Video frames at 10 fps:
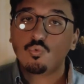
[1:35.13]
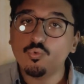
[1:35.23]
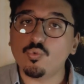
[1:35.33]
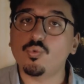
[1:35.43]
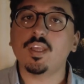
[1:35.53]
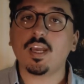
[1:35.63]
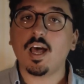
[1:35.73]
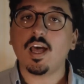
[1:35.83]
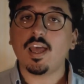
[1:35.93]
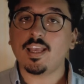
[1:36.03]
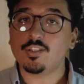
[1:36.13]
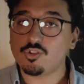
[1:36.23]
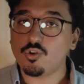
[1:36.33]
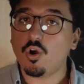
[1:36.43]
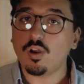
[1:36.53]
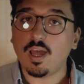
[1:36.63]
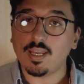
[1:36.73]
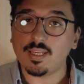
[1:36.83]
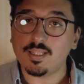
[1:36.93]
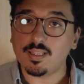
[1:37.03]
un'unica e
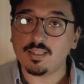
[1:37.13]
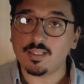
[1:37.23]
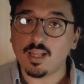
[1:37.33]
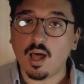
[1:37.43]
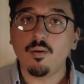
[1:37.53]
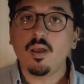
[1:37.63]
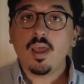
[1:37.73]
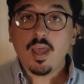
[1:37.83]
sola identità.